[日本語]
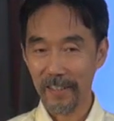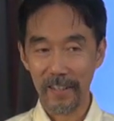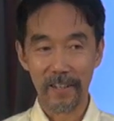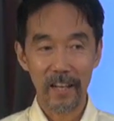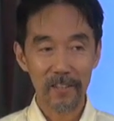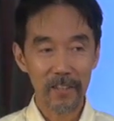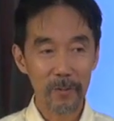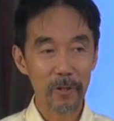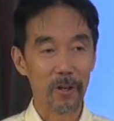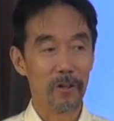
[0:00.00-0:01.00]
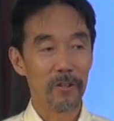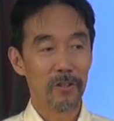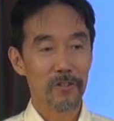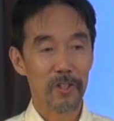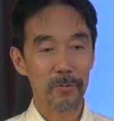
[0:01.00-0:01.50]
え何で
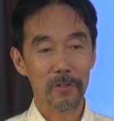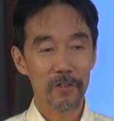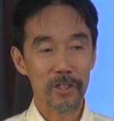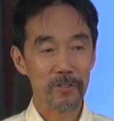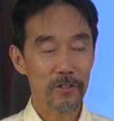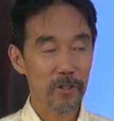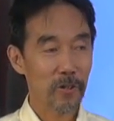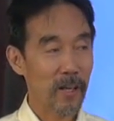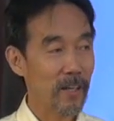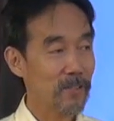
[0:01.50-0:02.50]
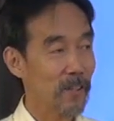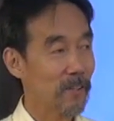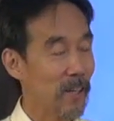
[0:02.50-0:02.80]
も自分の実情を話せ